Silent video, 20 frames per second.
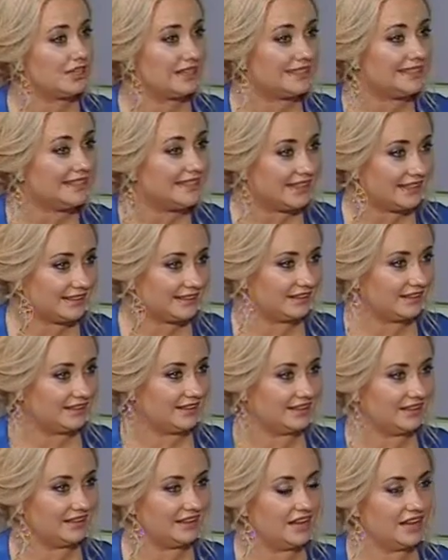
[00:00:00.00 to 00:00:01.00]

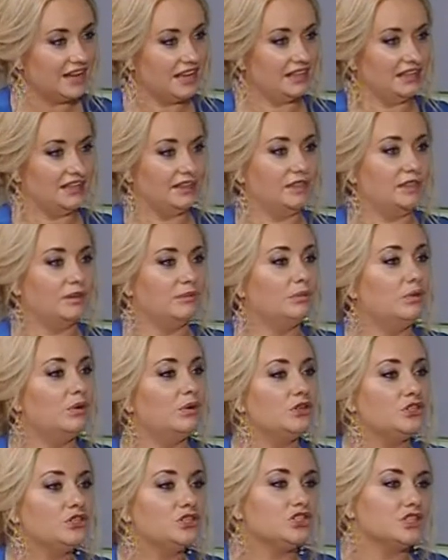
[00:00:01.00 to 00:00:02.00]
энергии и
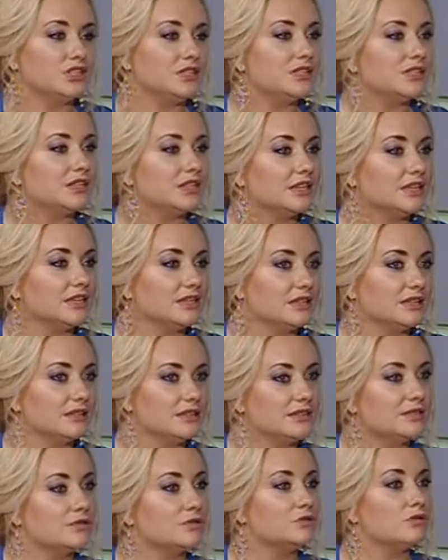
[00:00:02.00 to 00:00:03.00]
больше женской
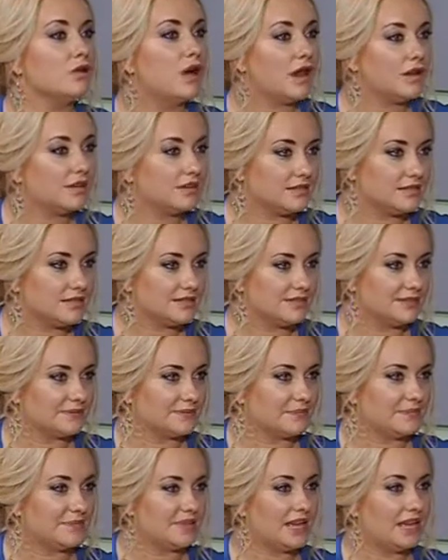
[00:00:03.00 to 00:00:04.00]
сексуальности.
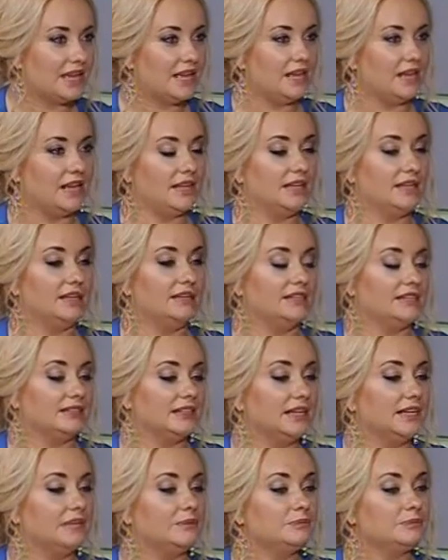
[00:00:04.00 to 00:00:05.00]
И
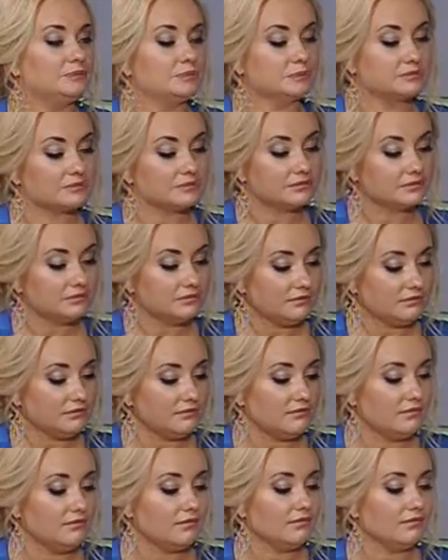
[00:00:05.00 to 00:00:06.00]
тогда
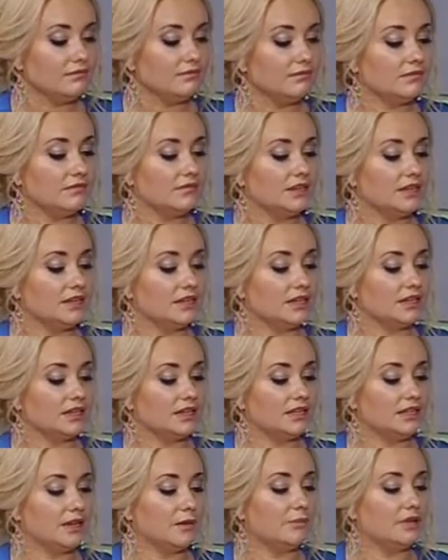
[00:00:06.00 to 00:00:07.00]

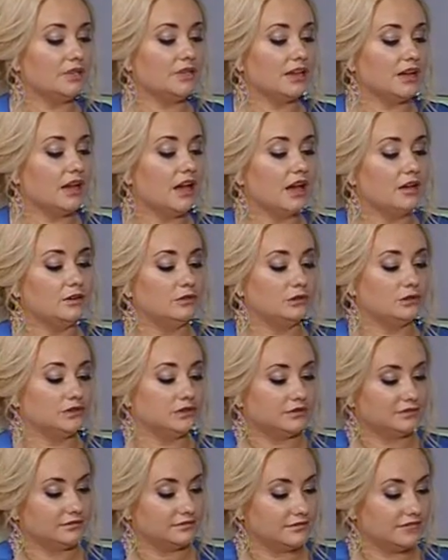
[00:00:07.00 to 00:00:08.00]
я предлагаю вот
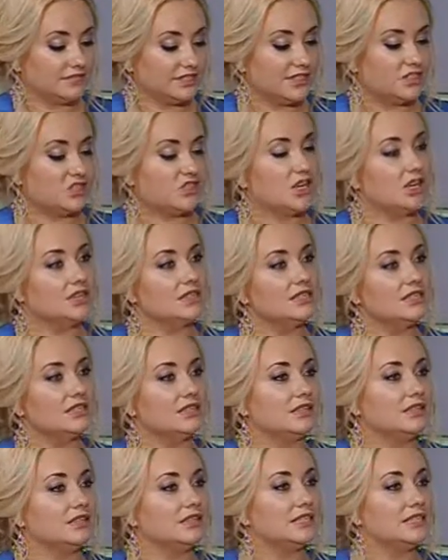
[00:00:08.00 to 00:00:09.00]
сейчас
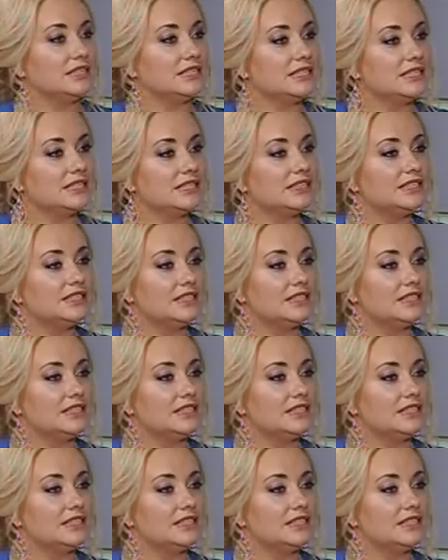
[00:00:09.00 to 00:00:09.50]
э, сделать